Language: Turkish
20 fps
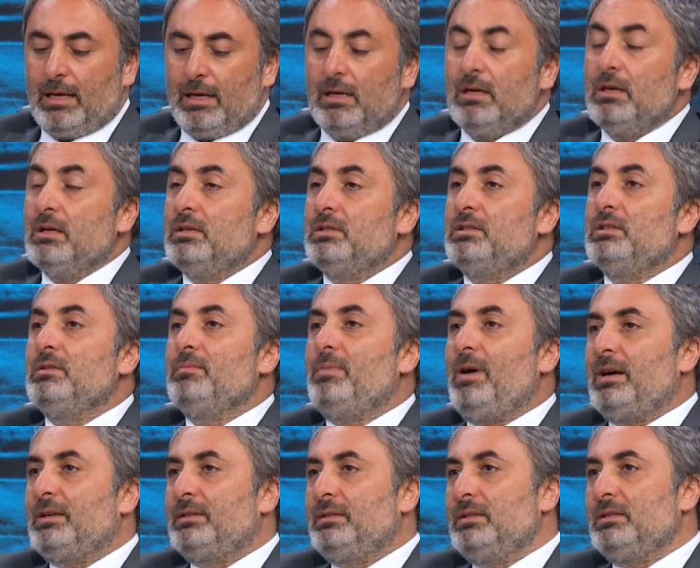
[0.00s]
Evet. Şimdi
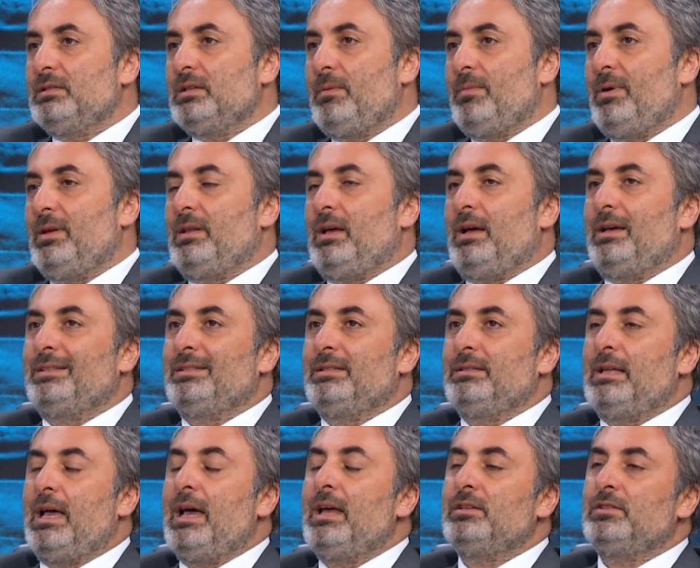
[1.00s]
baktığın zaman
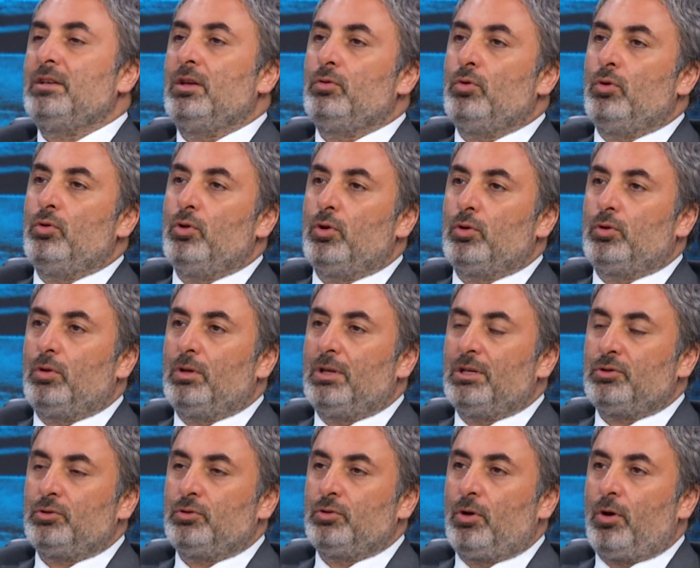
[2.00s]
aslında her şey dönüyor
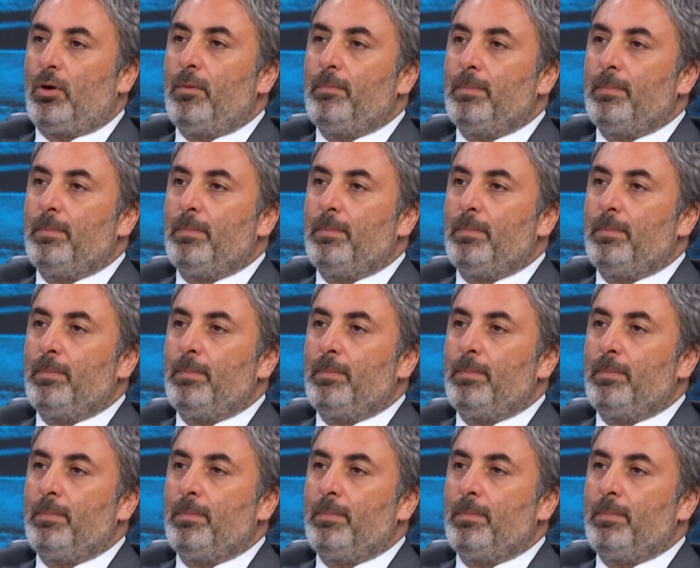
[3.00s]
dolaşıyor.